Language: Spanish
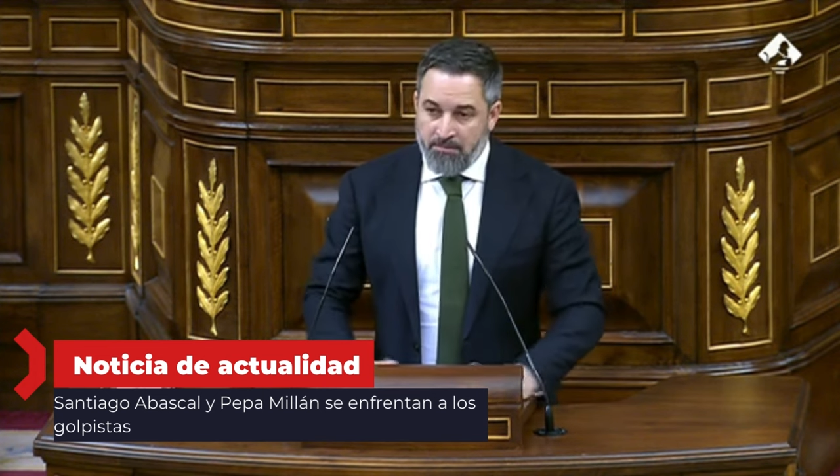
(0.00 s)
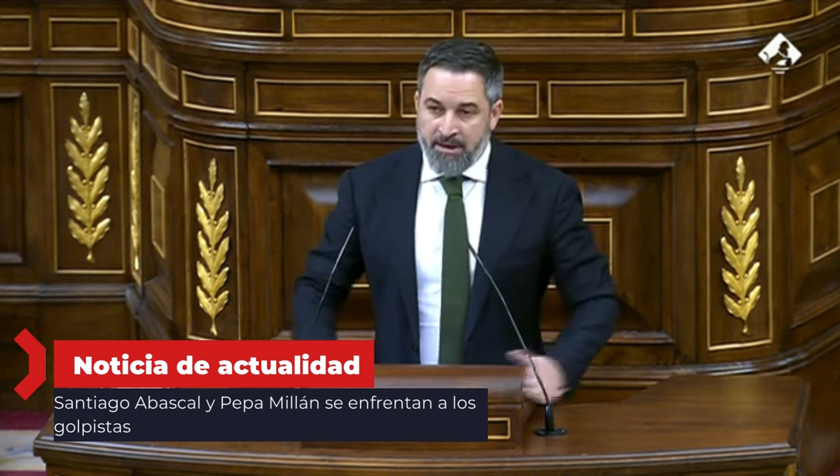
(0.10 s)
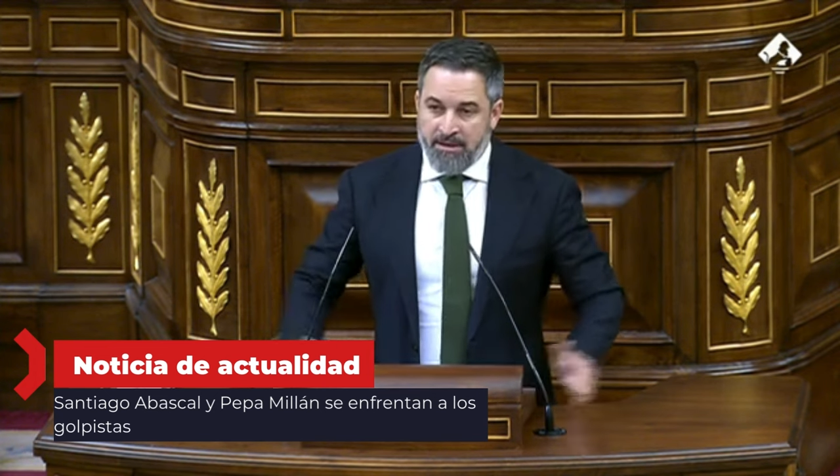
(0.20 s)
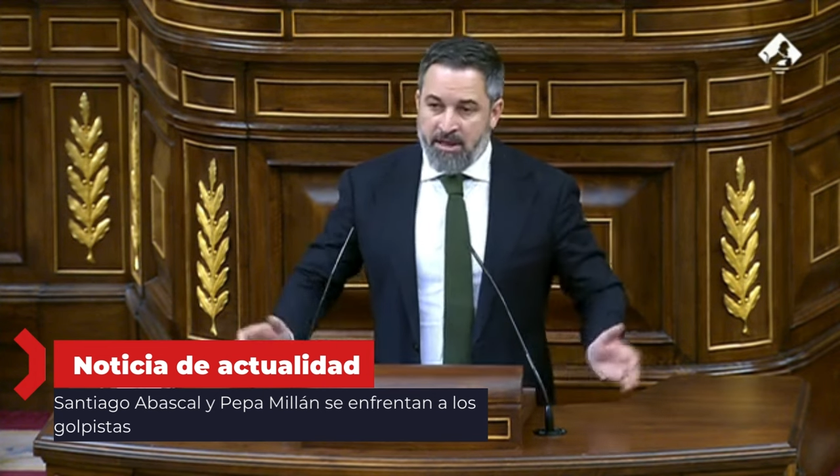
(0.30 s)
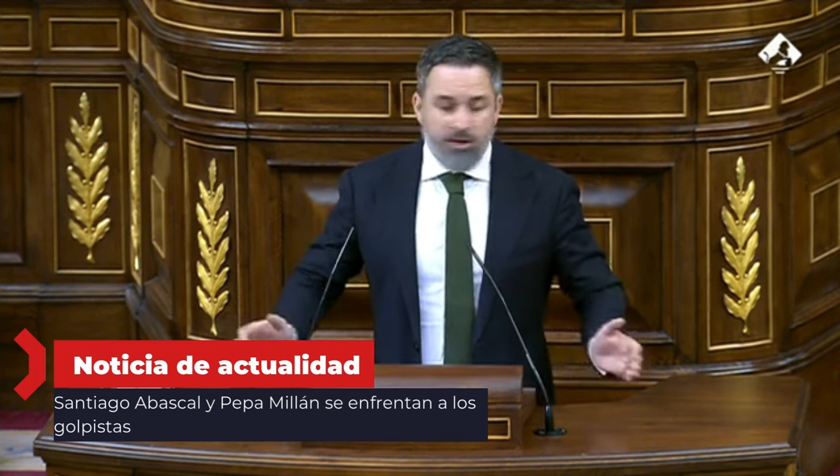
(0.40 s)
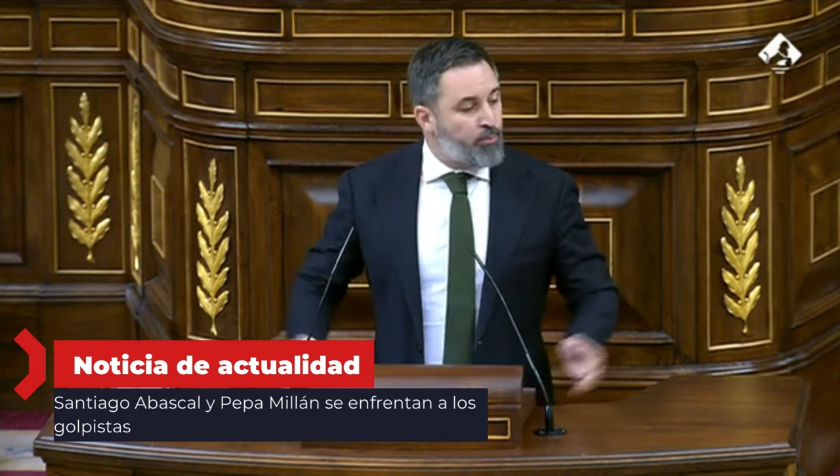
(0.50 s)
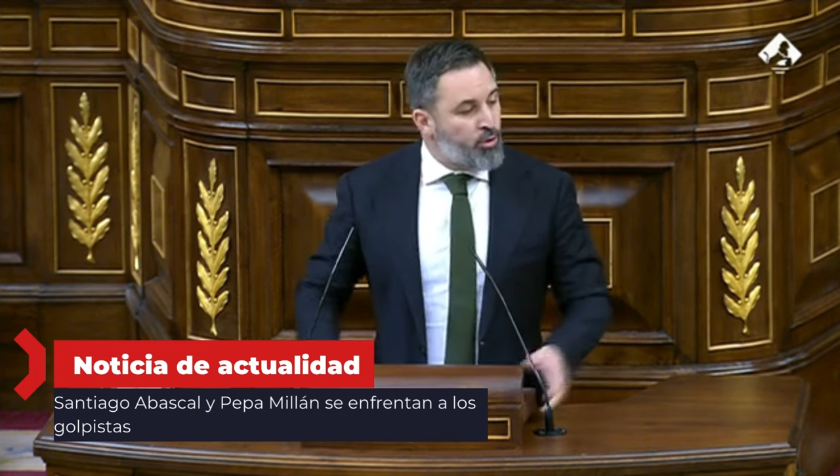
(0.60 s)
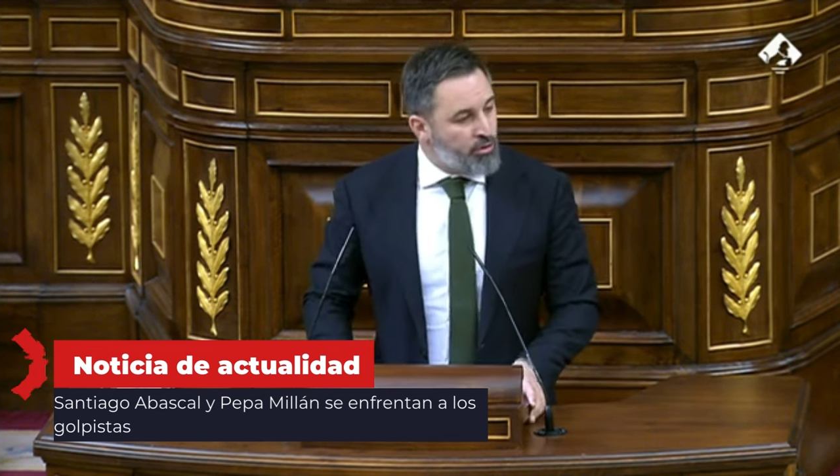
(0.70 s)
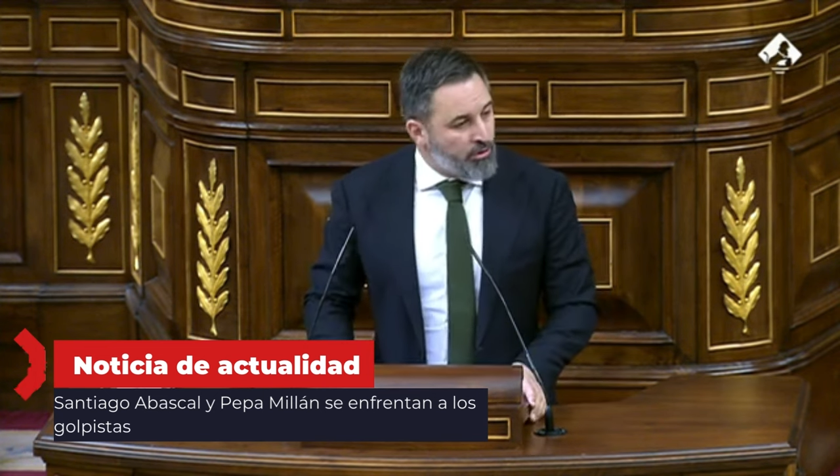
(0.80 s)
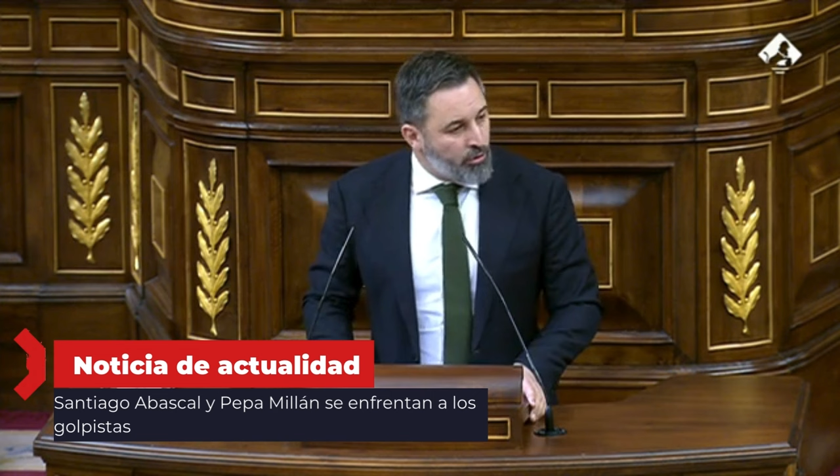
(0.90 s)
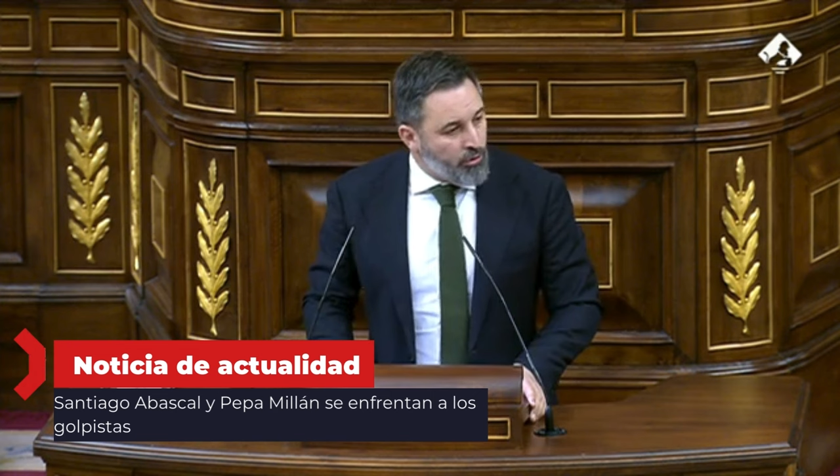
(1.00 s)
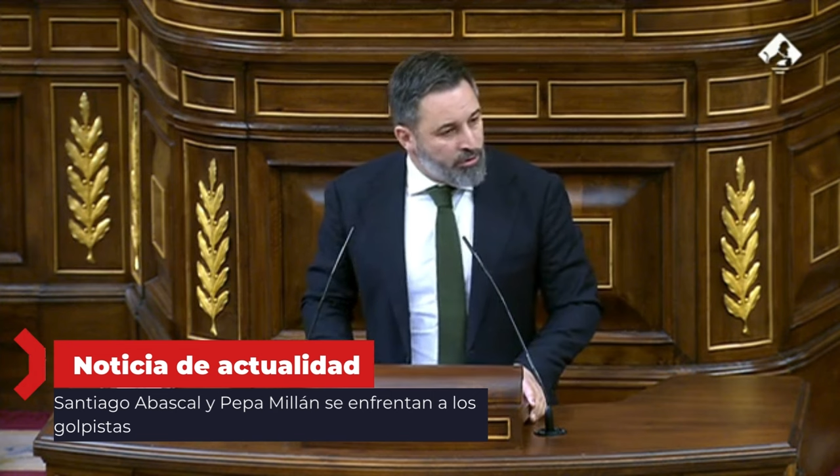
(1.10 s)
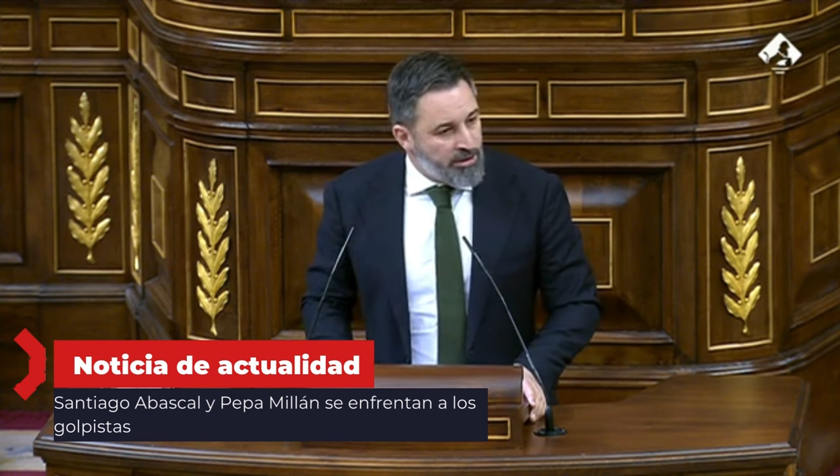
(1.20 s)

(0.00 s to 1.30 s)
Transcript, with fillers: y que está dispuesto a todo.